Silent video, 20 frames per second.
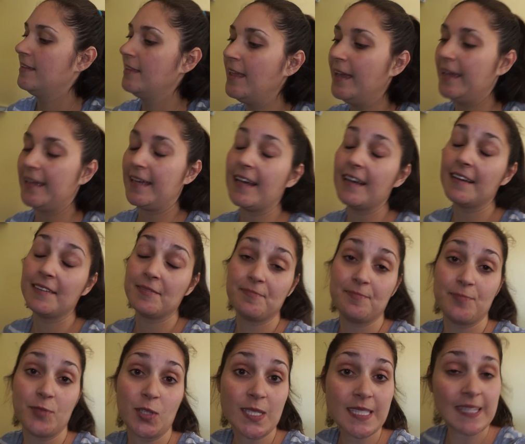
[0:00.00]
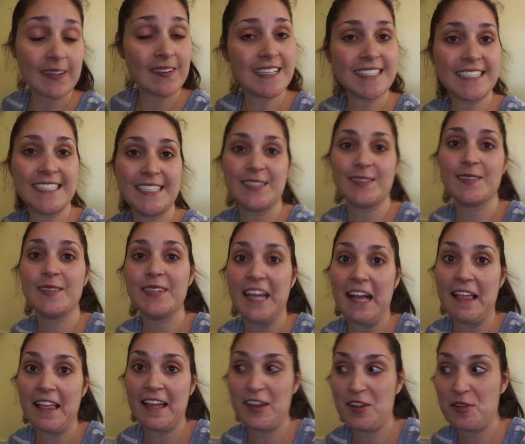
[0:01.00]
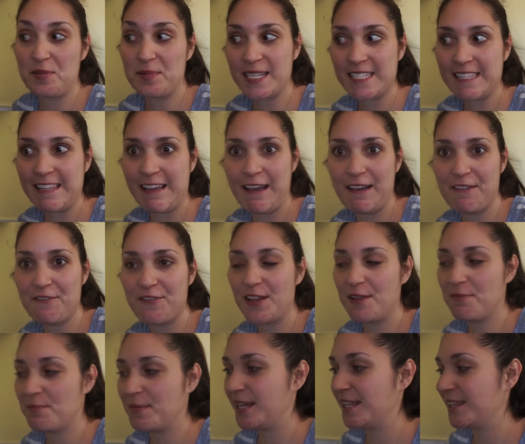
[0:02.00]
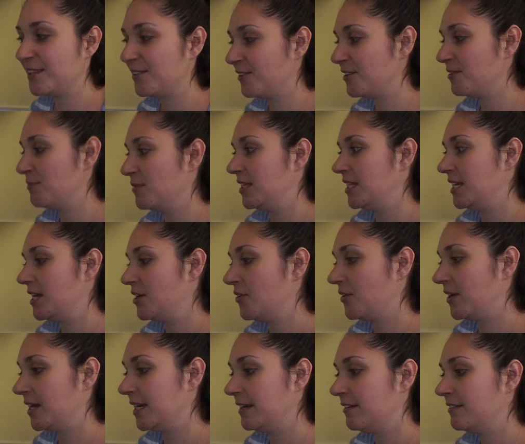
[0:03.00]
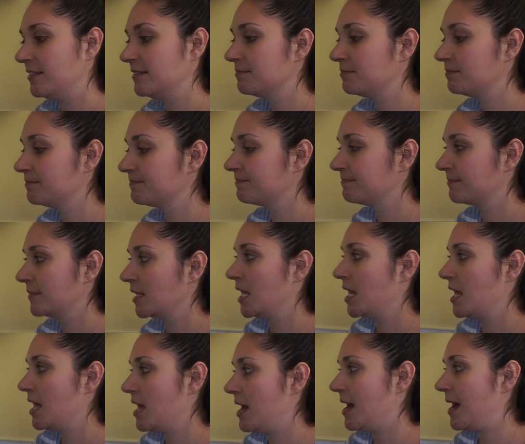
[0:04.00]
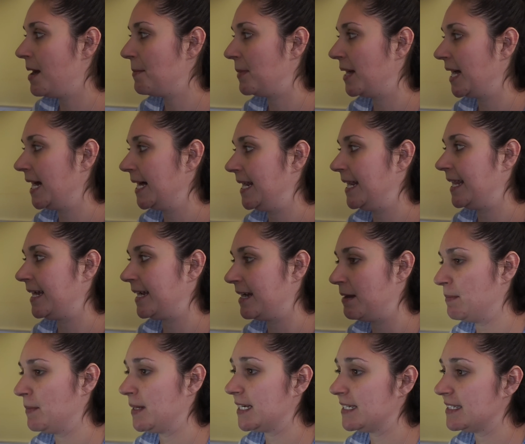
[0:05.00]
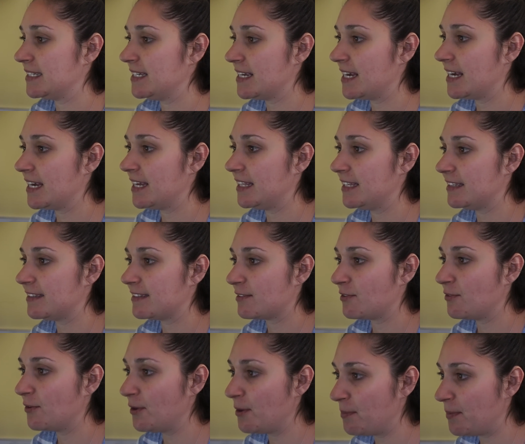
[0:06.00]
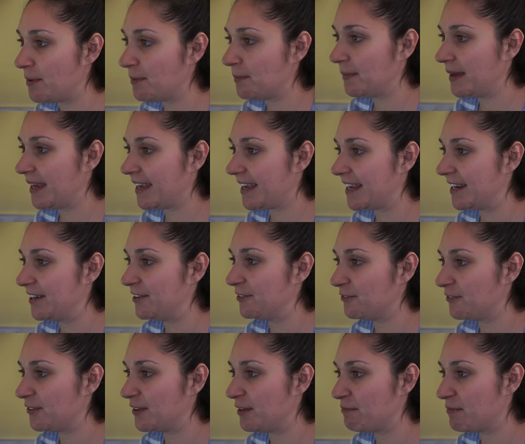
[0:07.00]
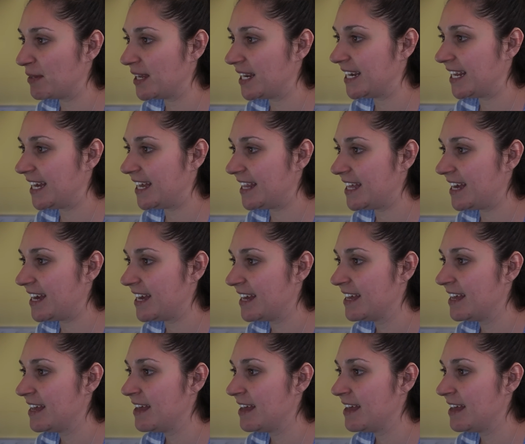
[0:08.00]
Like, no estaba haciendo nada, nomás estaba filmando y me dijo que apagar la cámara. Así que discúlpenme que no filmé nada,